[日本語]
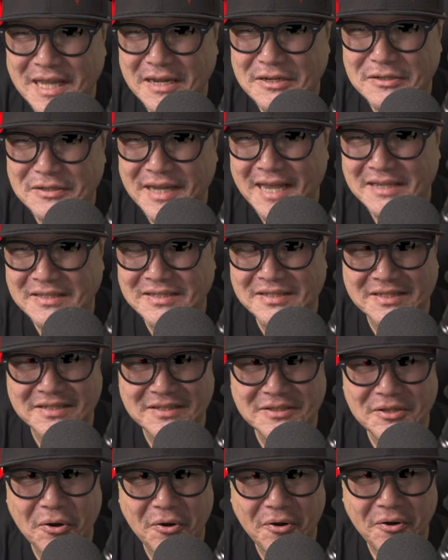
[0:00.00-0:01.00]
ル
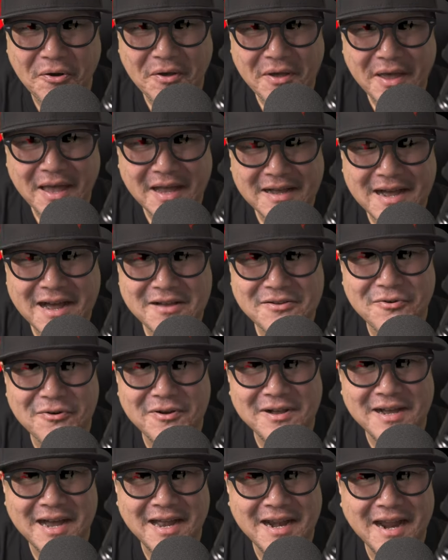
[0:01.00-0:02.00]
S の過
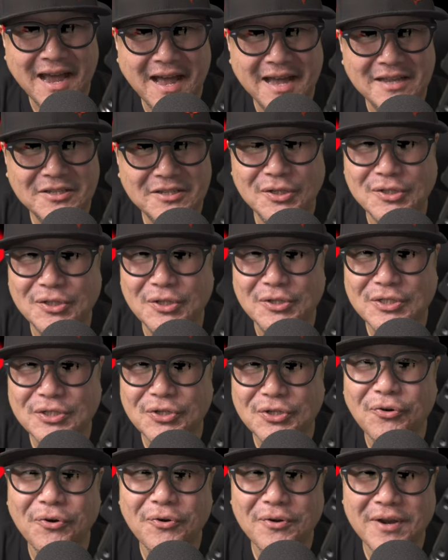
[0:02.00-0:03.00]
去からちょっと
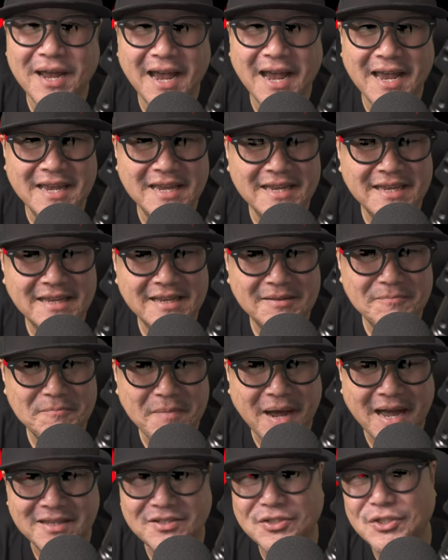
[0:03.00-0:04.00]
将来、
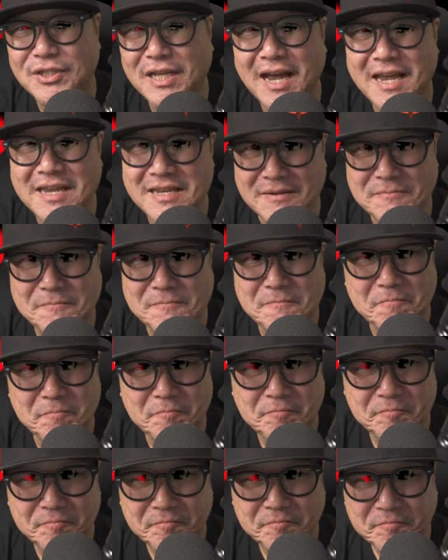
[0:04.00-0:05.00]
まあ近い、
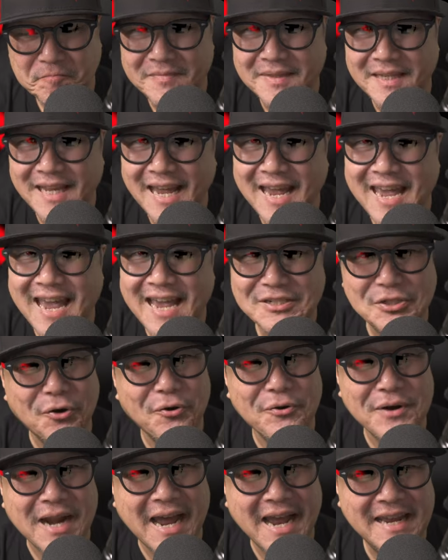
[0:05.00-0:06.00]
えー、
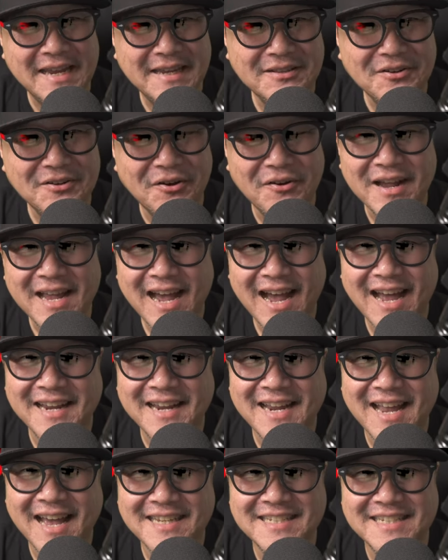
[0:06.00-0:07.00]
将来の
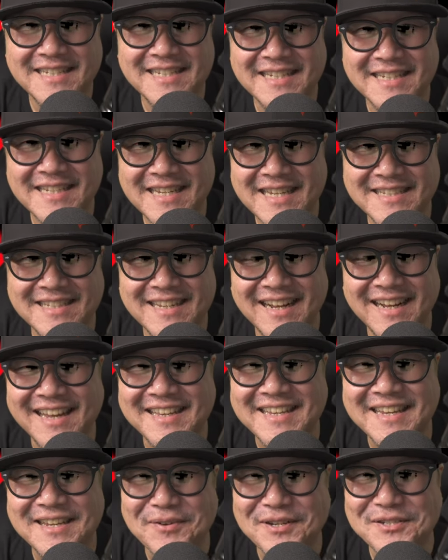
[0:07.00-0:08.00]
話につなげ
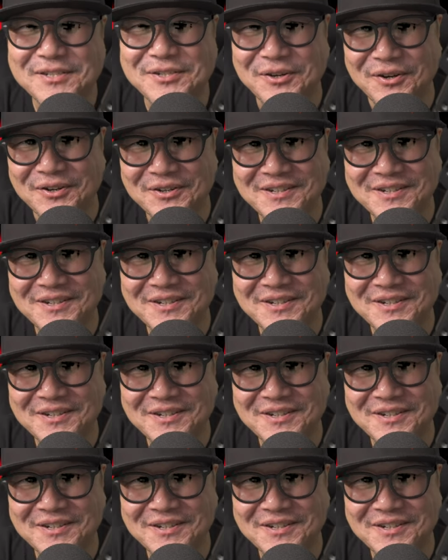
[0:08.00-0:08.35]
ていきましょ